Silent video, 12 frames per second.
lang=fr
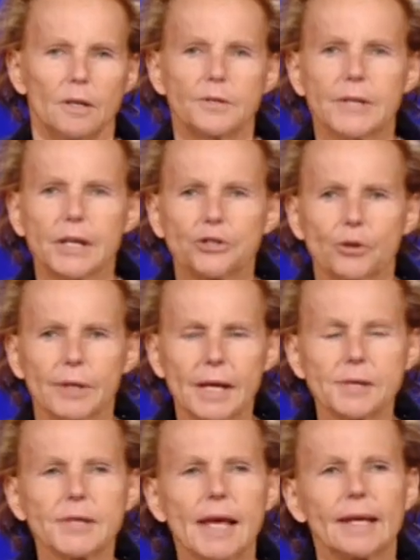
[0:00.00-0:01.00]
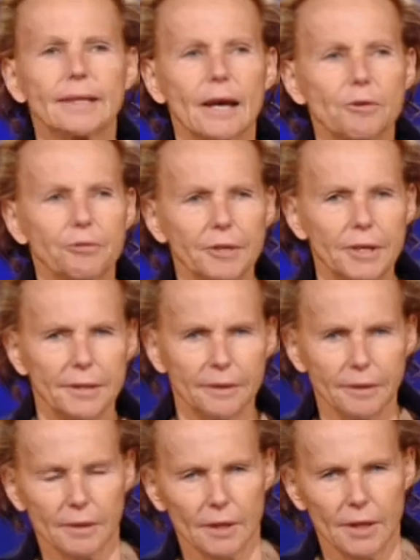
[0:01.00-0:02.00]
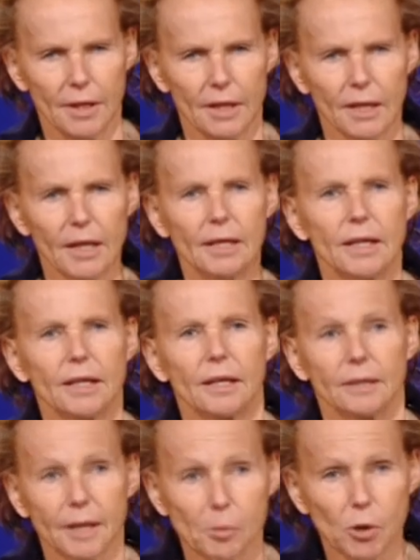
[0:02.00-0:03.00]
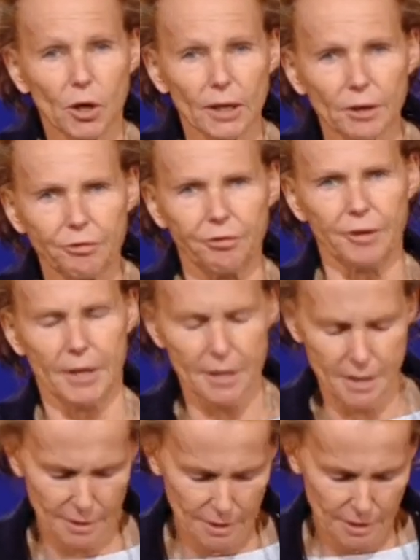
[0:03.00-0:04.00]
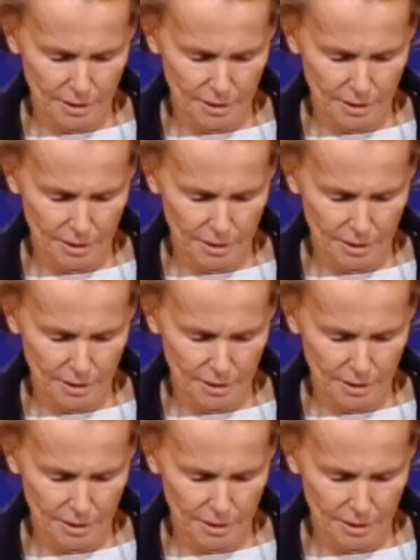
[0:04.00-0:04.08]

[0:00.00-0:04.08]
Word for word: cette jeunesse est avide, et d'abord les filles,